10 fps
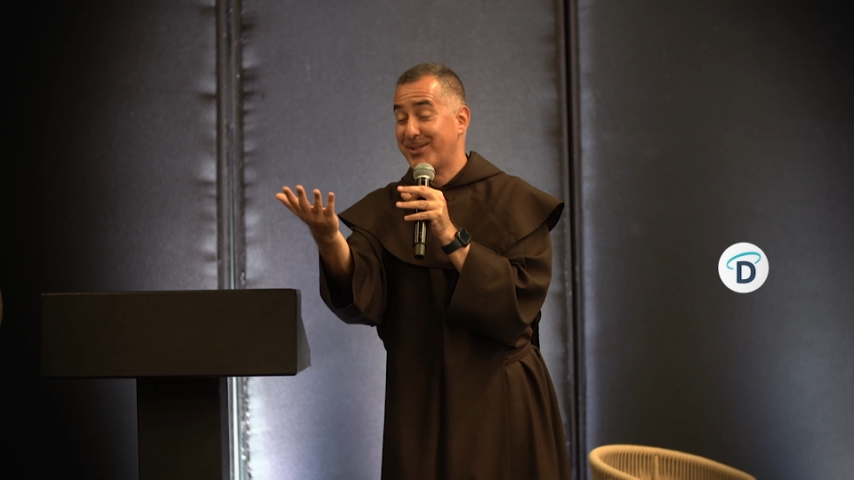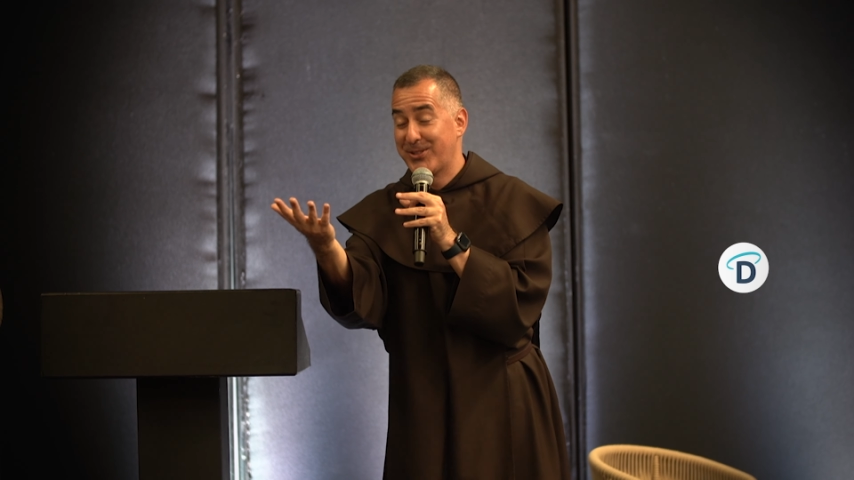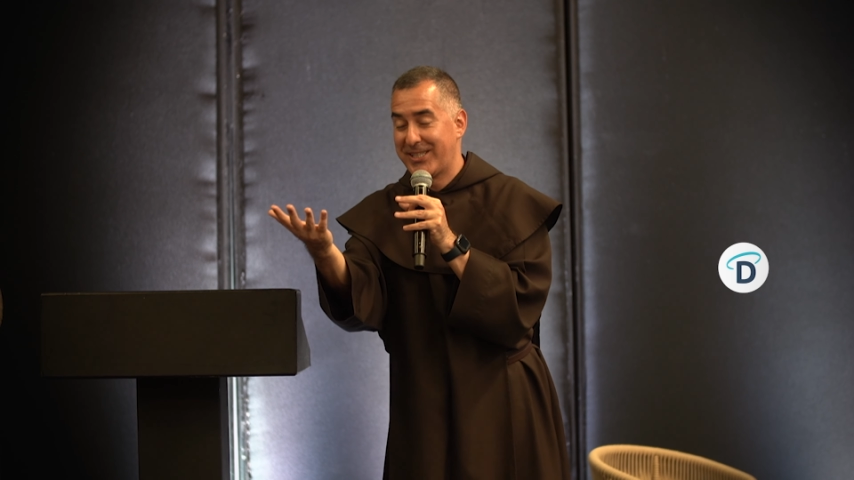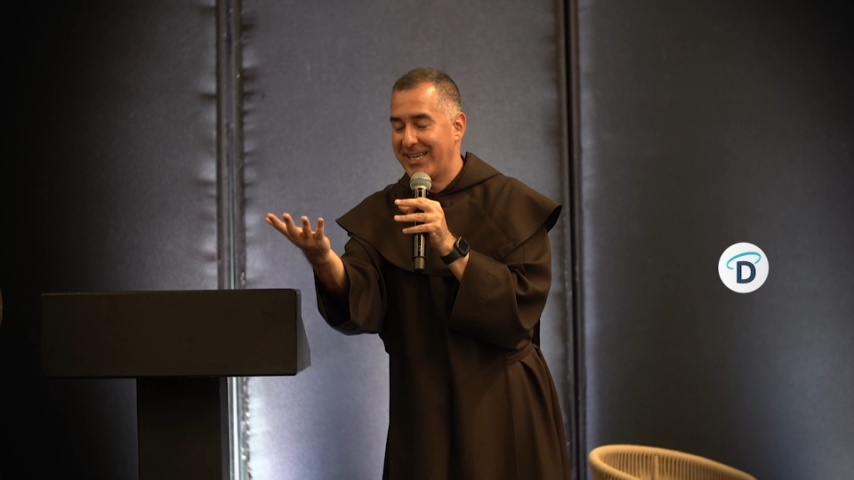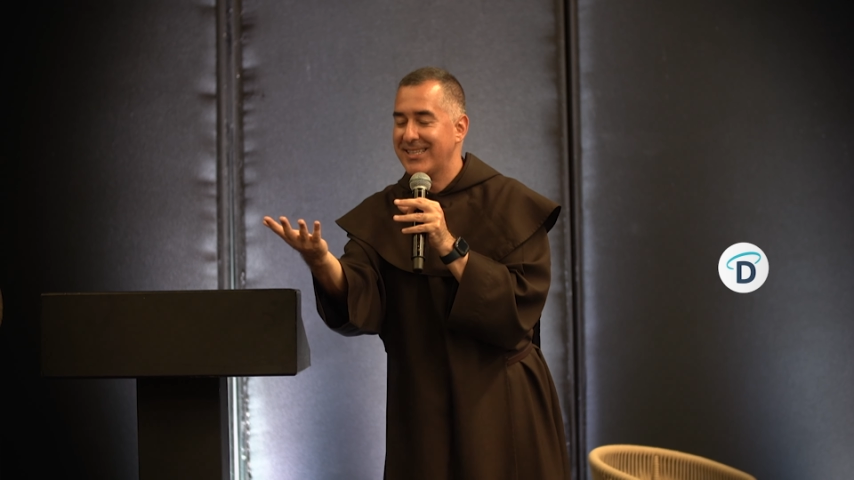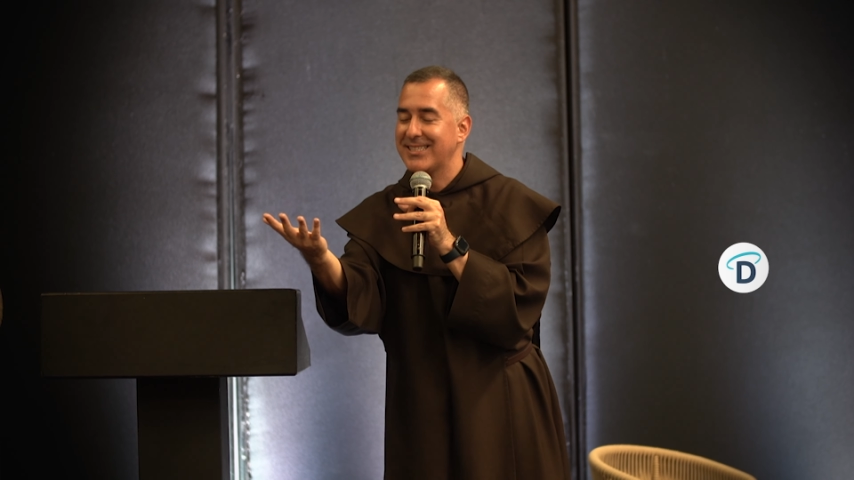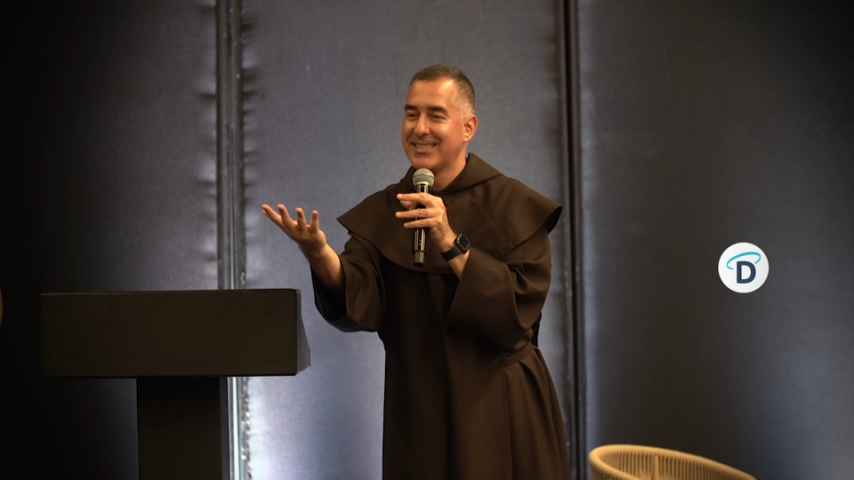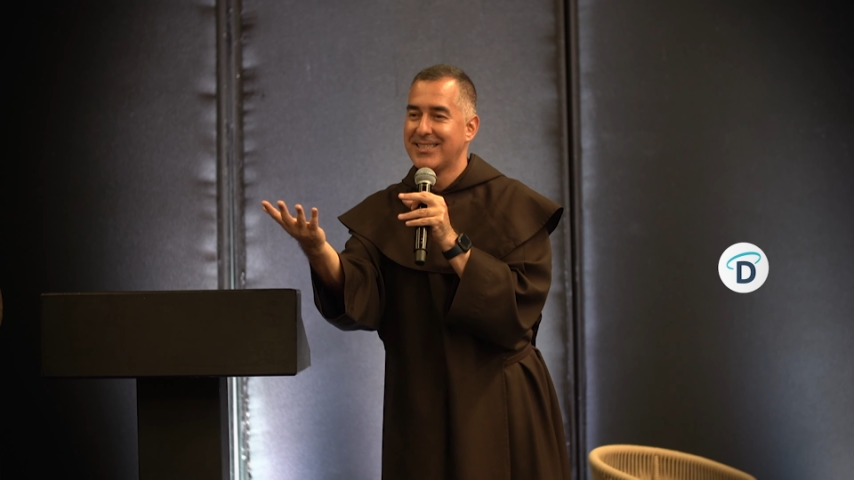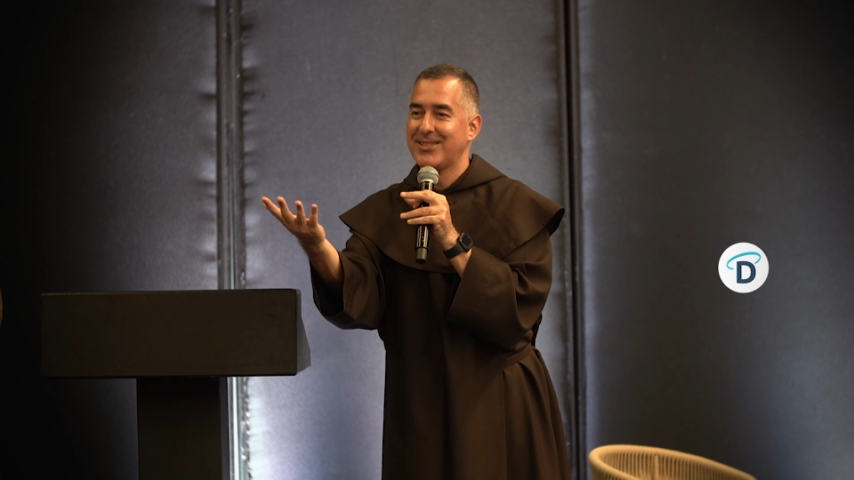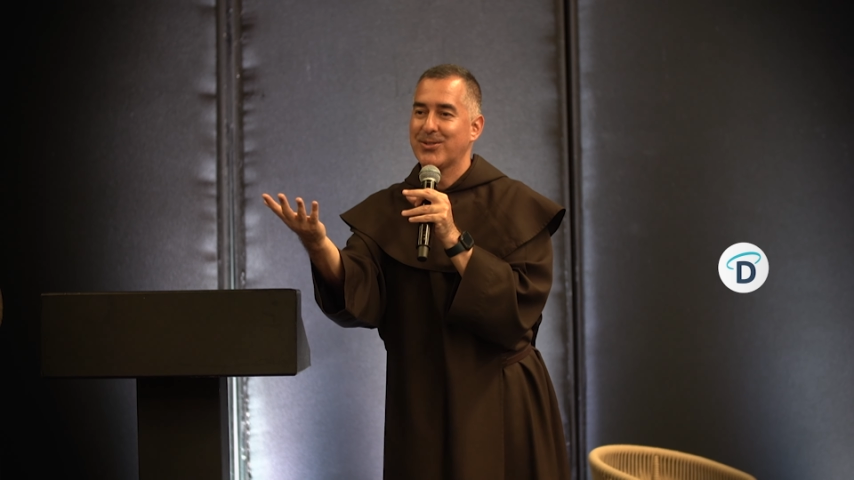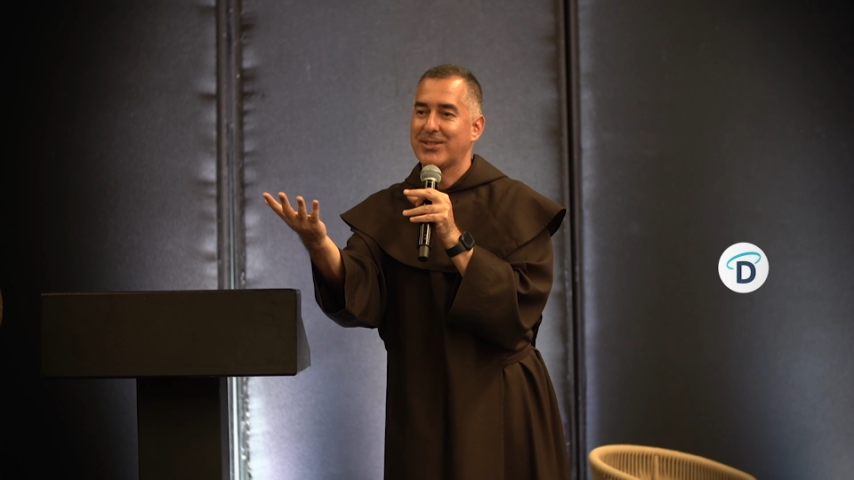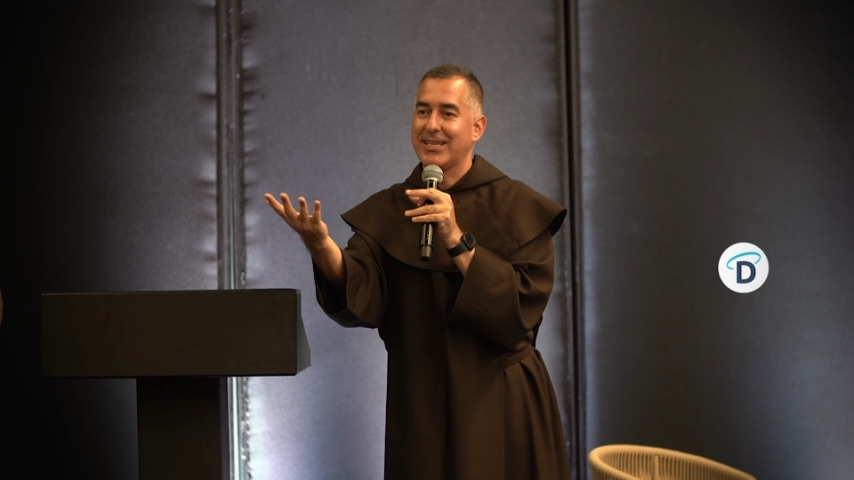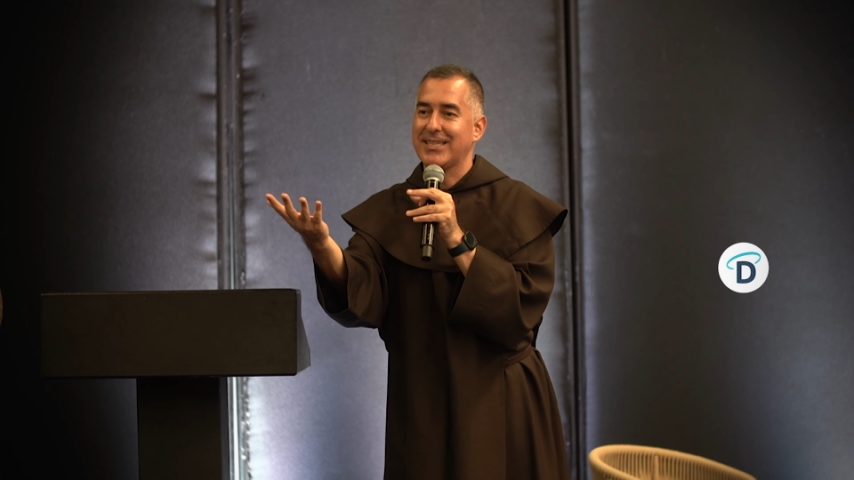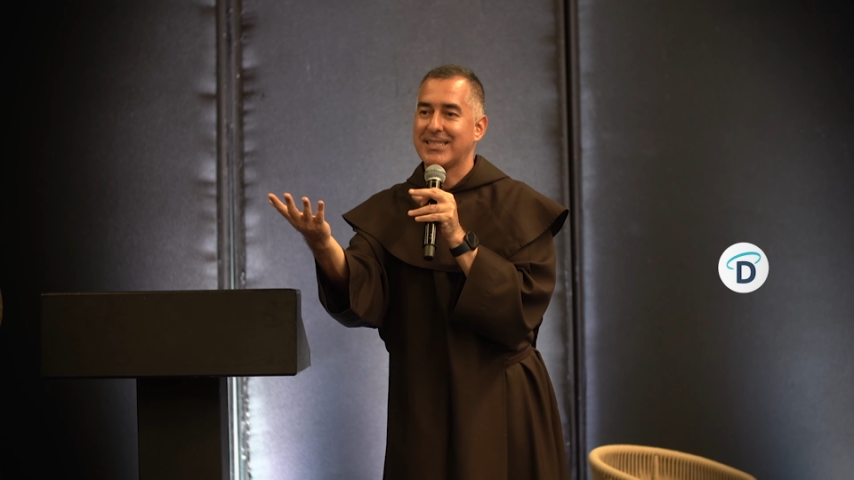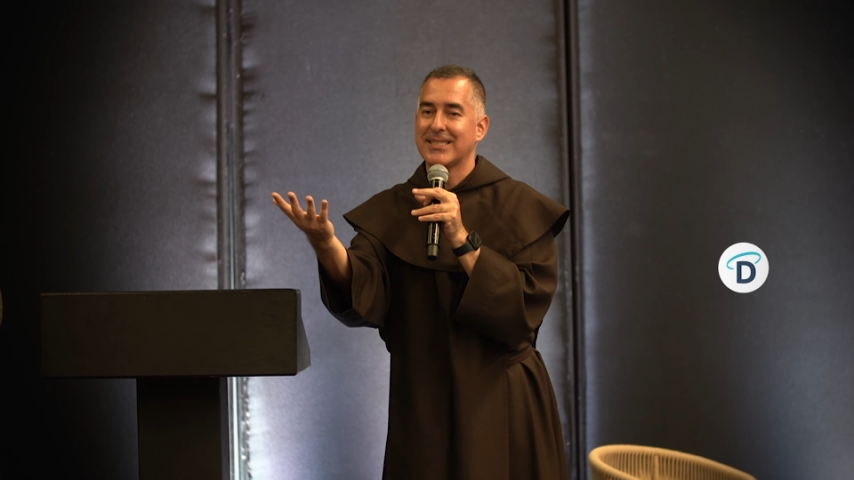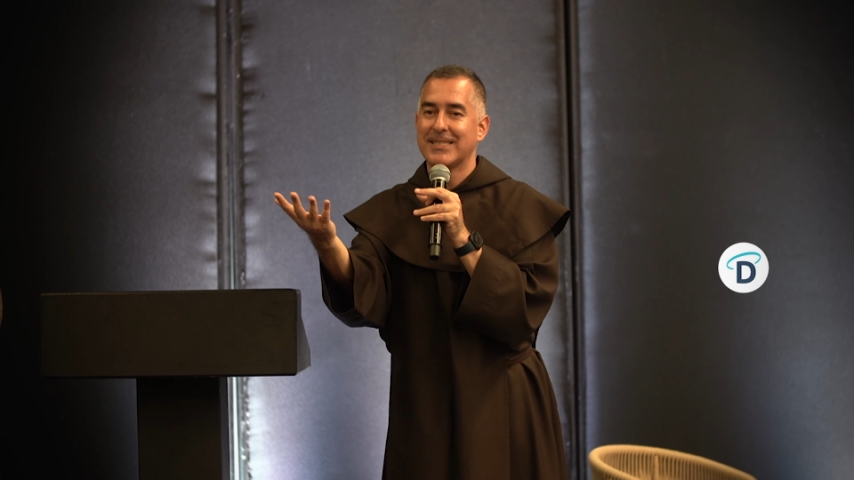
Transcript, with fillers: ustedes ustedes.